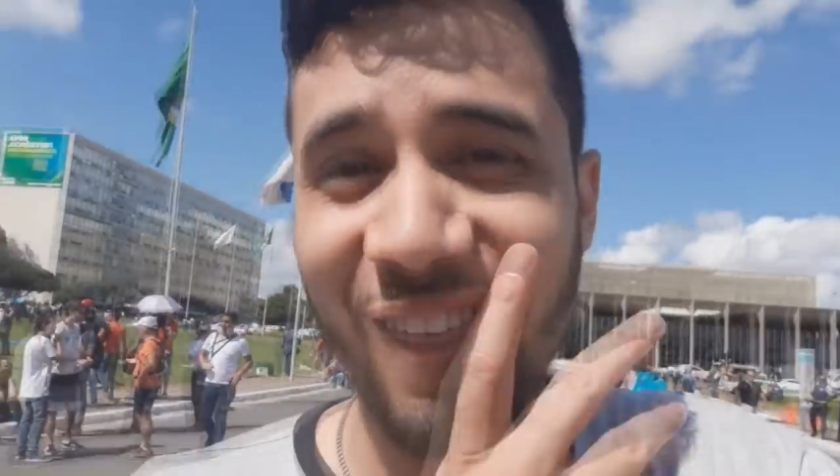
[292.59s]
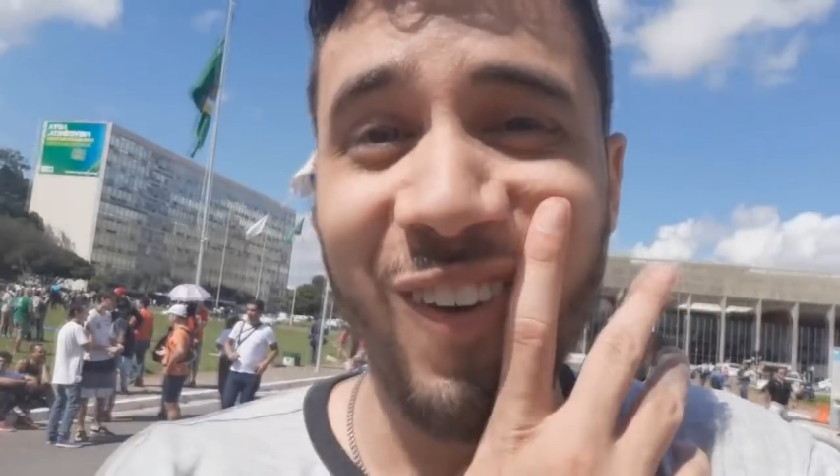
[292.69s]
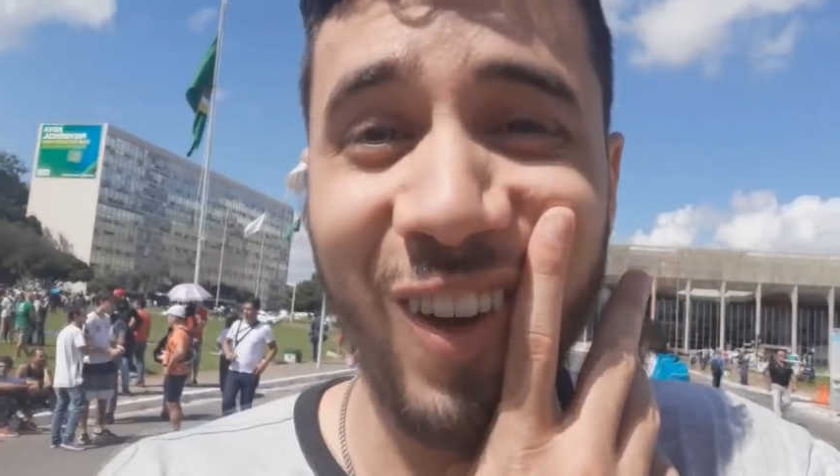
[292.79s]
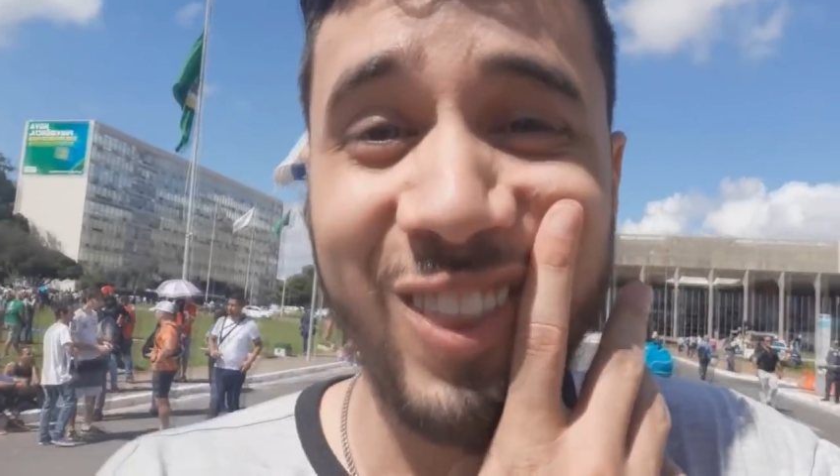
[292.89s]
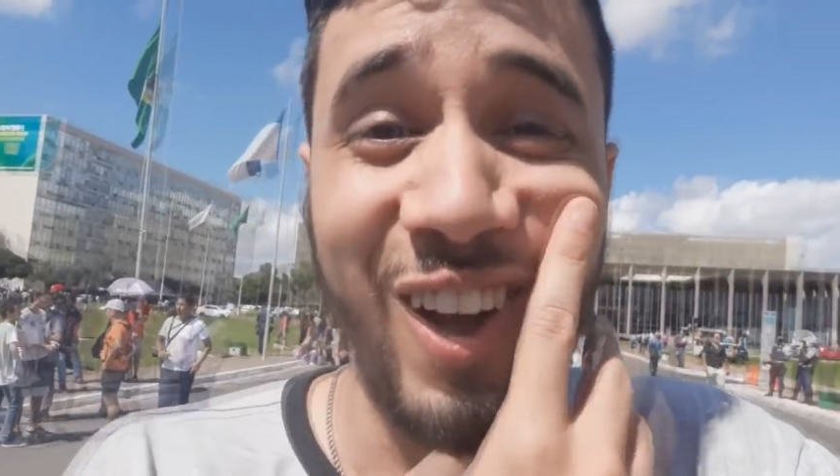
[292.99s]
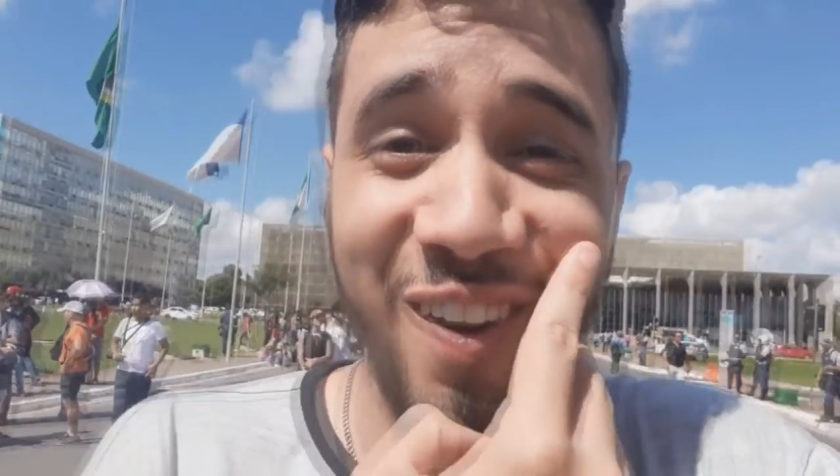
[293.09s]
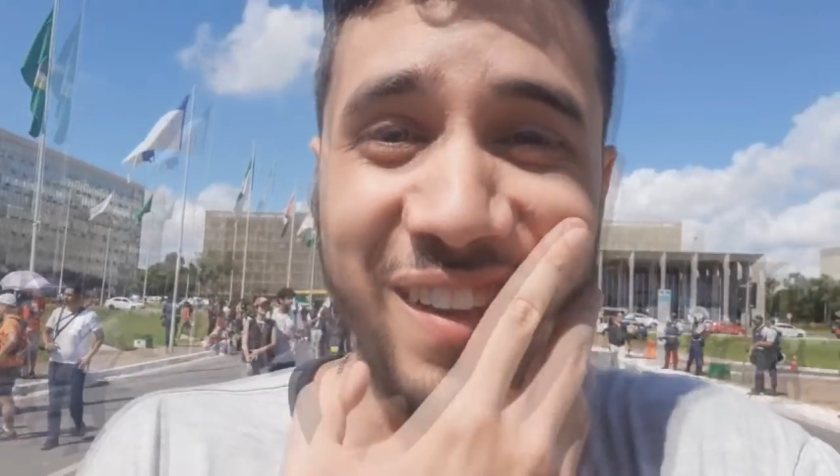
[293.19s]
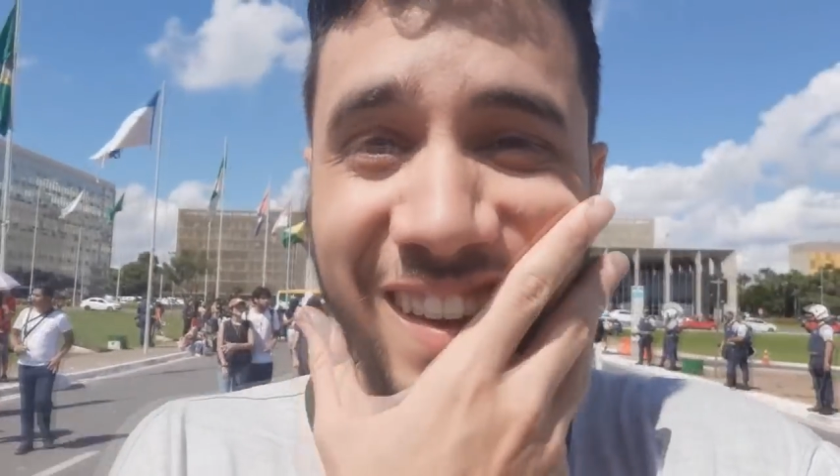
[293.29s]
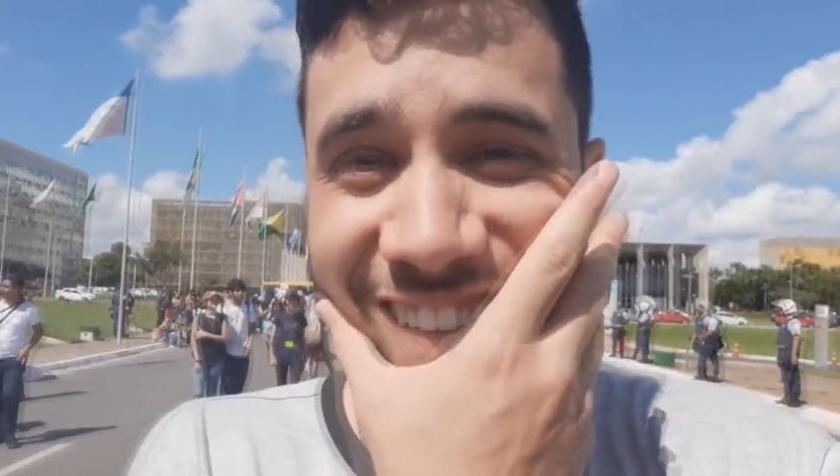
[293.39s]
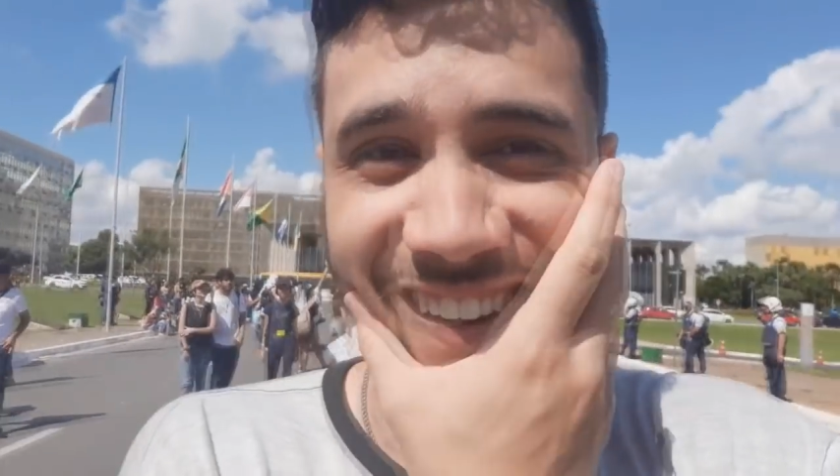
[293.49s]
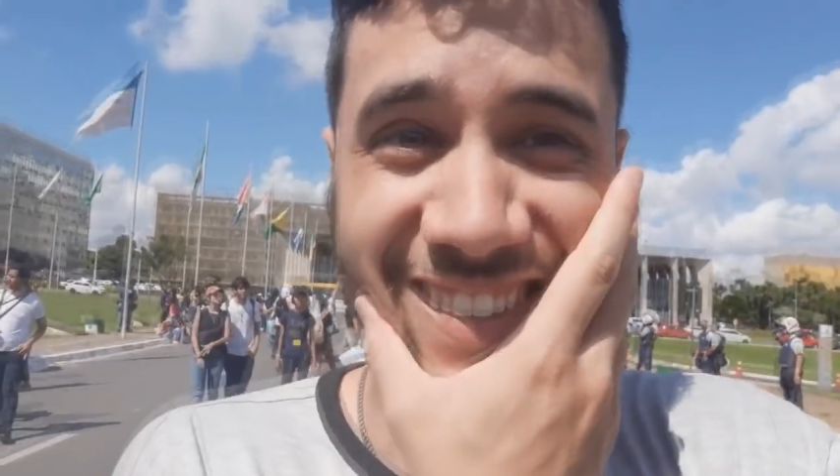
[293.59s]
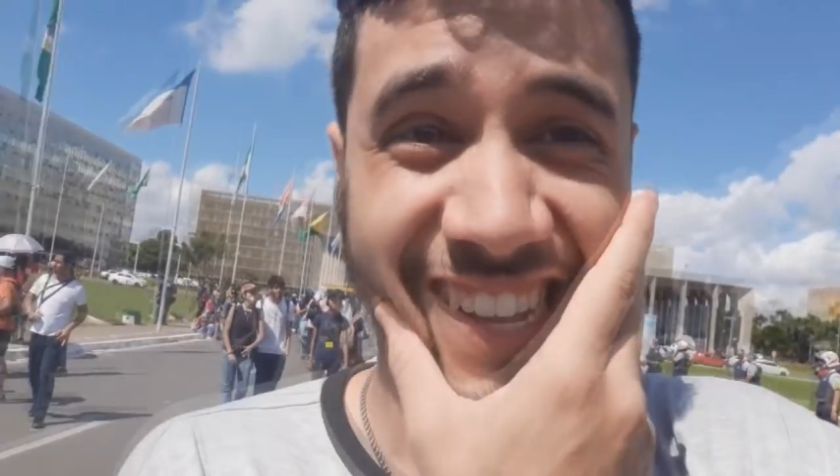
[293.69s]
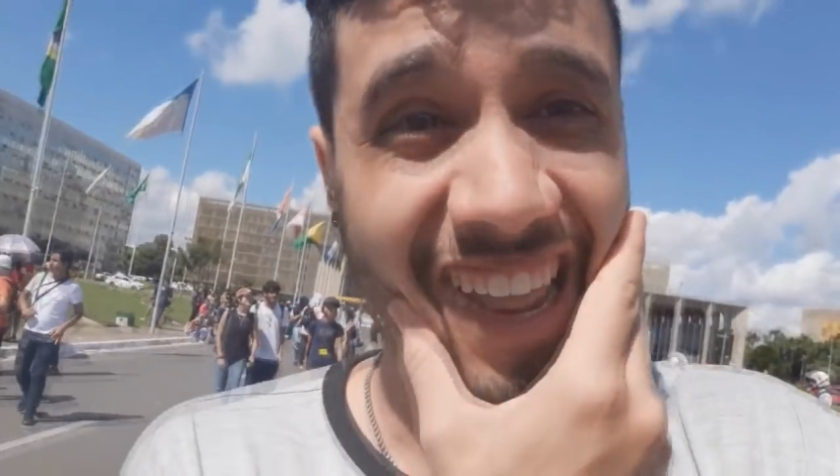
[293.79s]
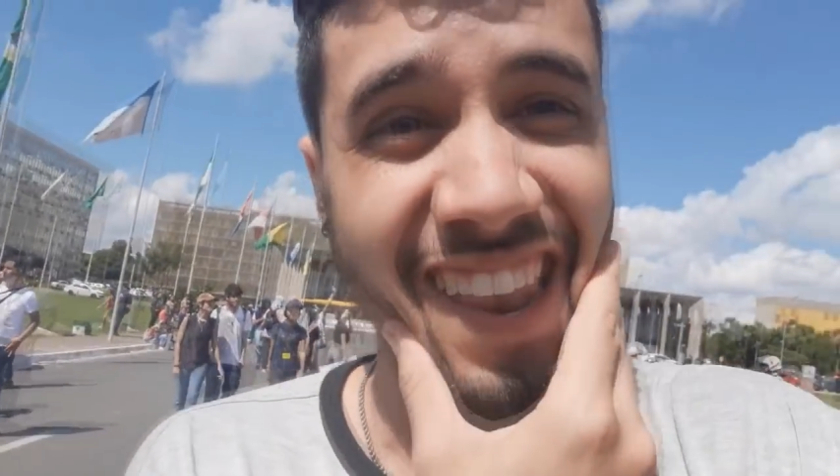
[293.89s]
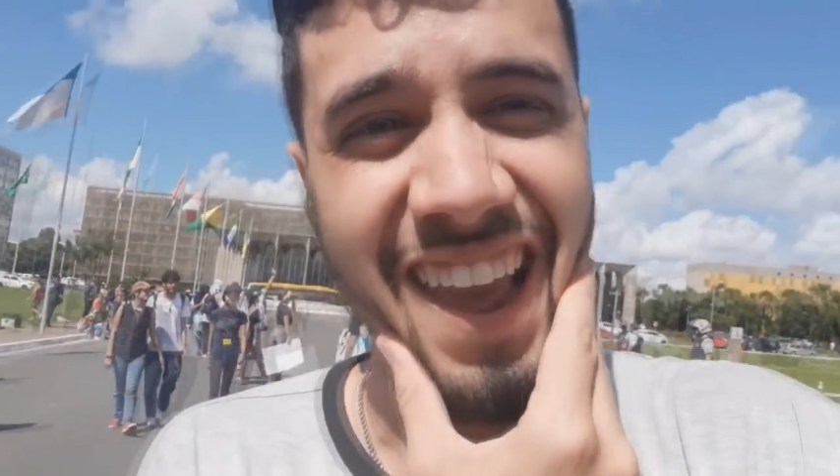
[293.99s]
molotov que não vai
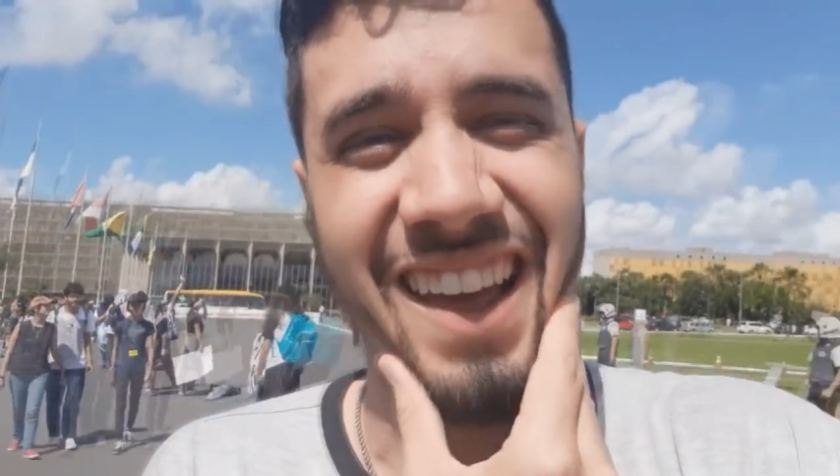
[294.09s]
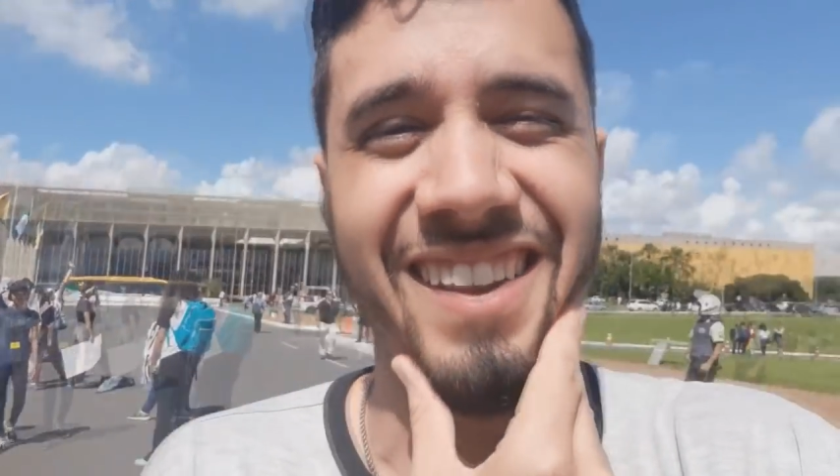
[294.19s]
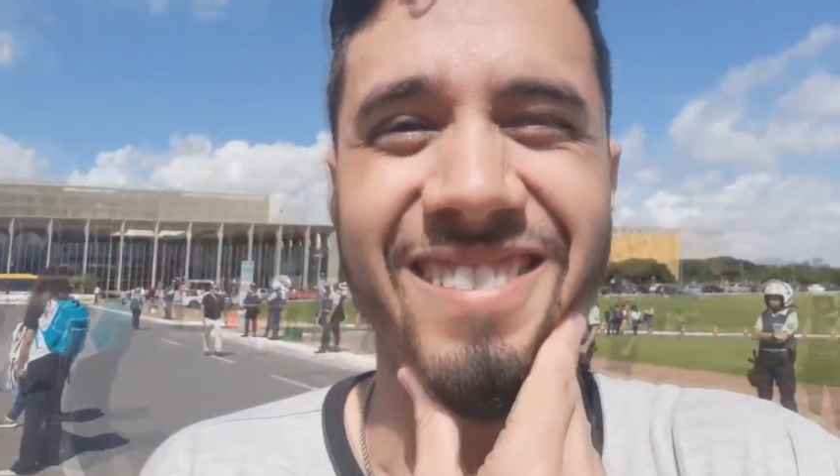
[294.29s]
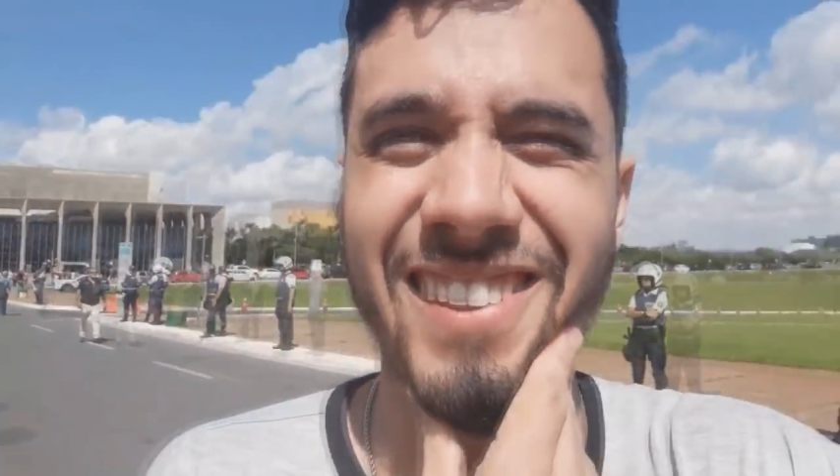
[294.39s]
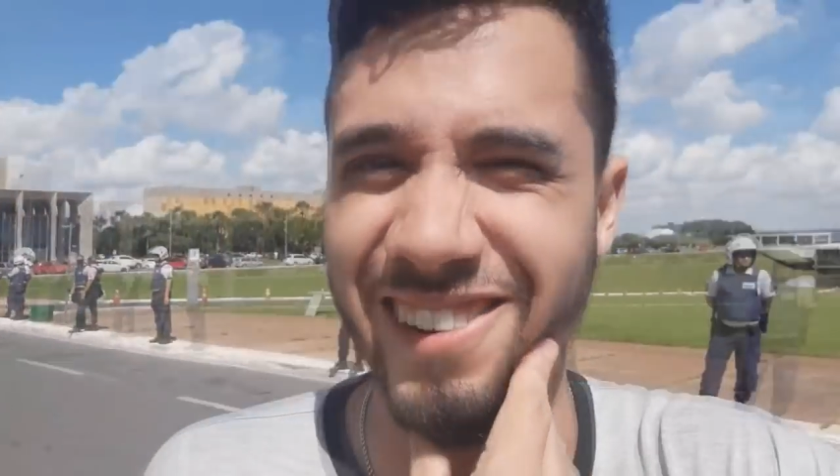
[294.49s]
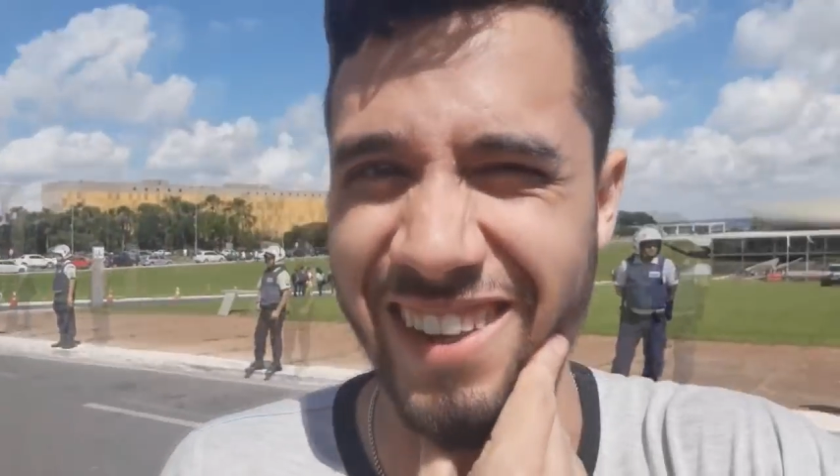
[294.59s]
custar tá nada, viu?